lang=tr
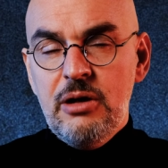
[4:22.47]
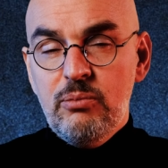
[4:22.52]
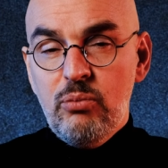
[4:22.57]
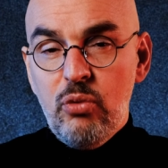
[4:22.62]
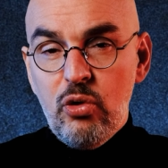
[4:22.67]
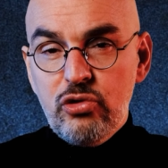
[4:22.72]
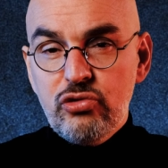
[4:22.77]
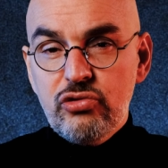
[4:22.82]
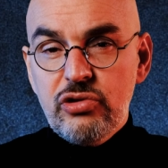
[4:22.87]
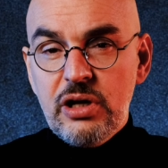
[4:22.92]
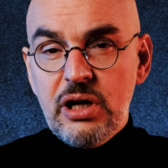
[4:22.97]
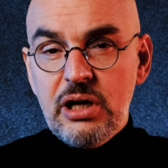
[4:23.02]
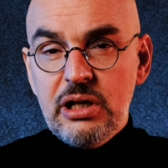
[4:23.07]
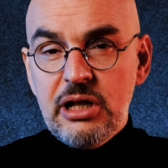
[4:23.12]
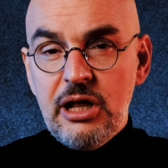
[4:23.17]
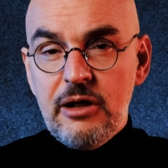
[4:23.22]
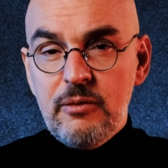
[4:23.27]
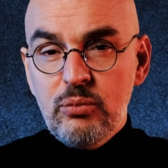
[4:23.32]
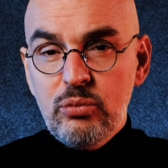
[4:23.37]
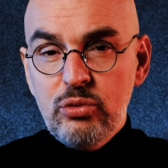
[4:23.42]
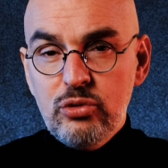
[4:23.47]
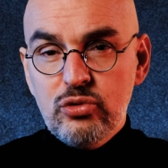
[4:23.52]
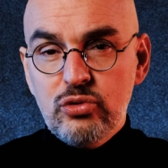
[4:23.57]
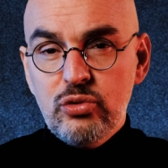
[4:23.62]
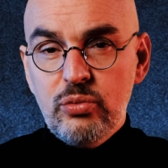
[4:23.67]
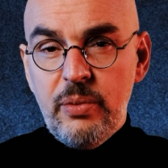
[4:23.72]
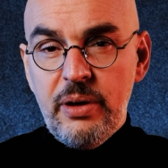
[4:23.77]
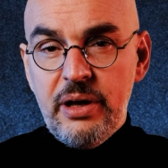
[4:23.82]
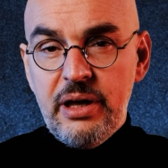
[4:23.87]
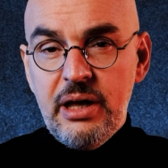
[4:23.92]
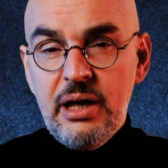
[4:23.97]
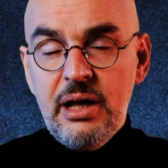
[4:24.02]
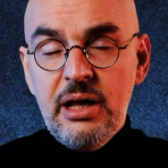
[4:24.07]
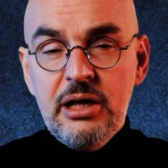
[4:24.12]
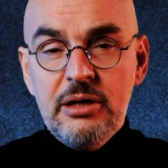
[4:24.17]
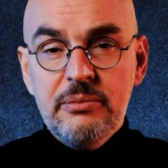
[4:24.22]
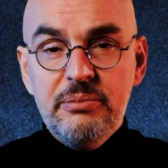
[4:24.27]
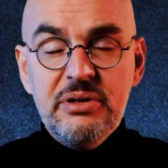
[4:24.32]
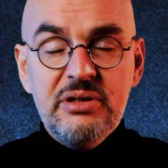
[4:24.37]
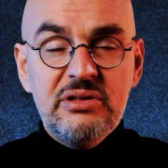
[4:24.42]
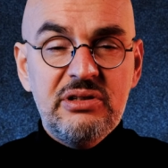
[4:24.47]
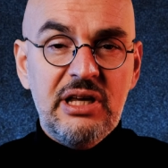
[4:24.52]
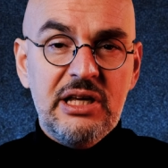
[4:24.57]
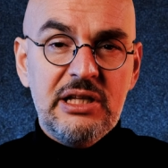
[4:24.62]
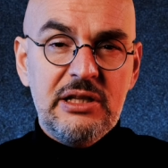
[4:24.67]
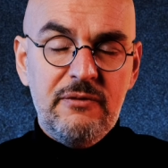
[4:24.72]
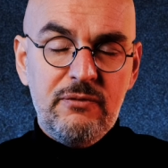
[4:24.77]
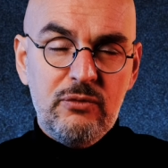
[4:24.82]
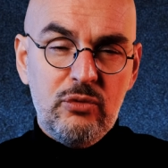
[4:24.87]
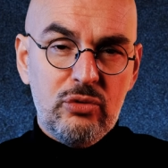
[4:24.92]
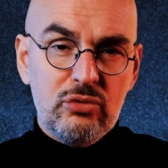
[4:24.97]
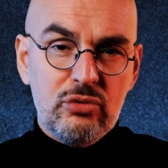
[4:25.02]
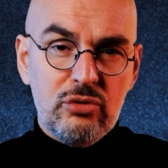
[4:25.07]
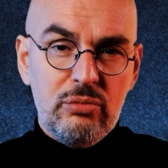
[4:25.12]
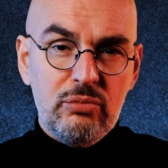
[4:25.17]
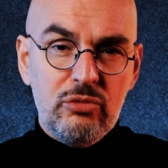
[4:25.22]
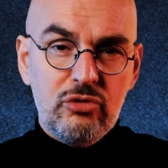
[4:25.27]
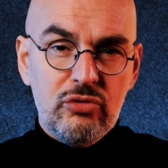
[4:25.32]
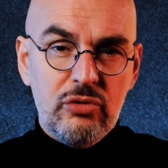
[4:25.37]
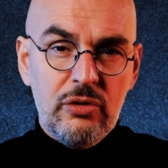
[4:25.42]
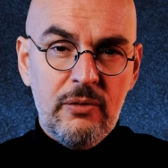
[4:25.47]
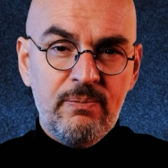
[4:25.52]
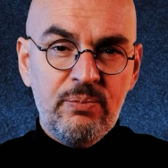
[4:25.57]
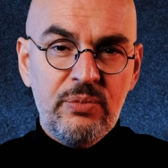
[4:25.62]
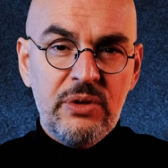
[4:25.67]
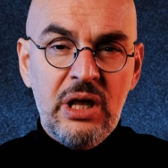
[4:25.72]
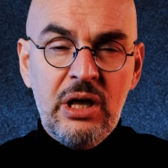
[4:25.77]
Boşta kalan bu subaya bir teklif götürülmüştü.